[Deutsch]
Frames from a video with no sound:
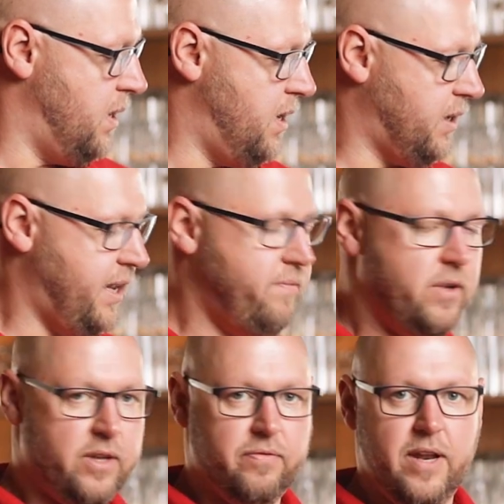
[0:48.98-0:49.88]
Nachdem
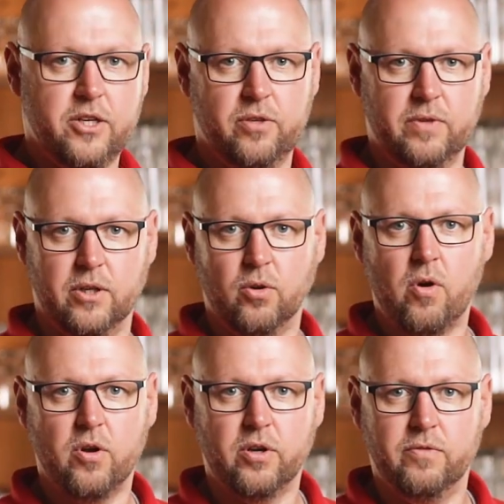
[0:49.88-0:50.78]
wir die Fläche wieder
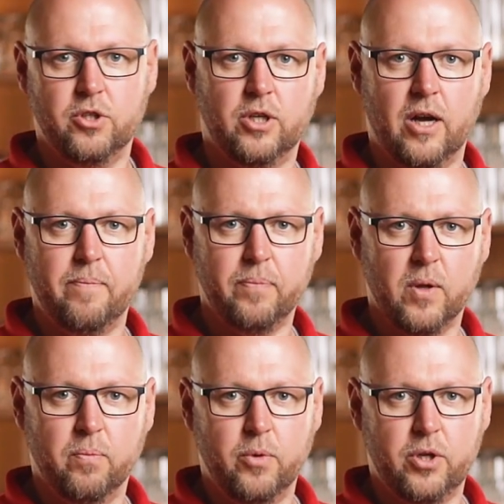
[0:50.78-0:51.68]
trocken gewischt haben,
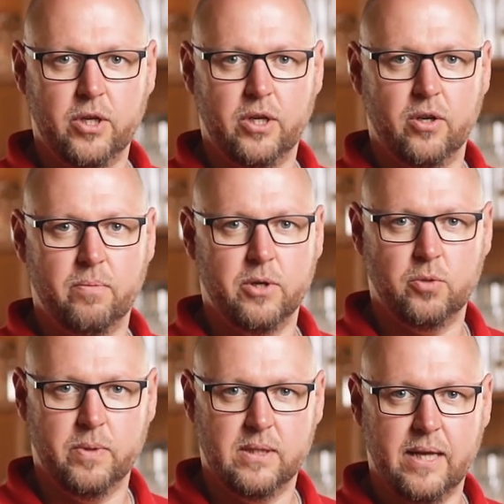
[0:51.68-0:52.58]
möchte ich nochmal
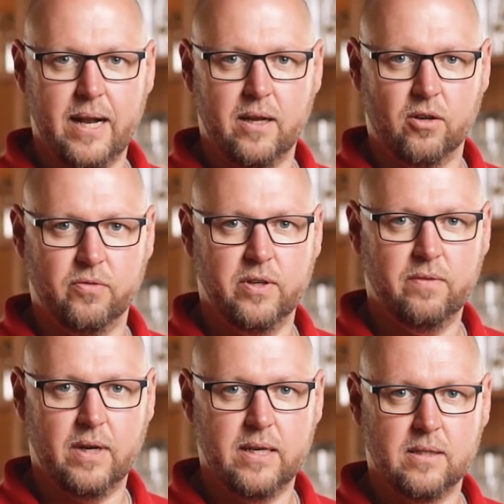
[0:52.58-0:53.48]
speziell darauf
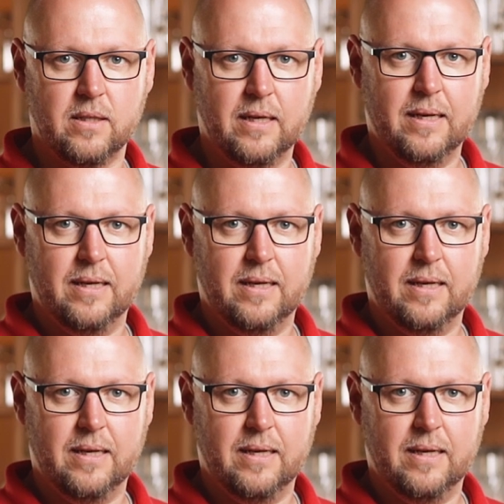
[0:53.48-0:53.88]
hinweisen,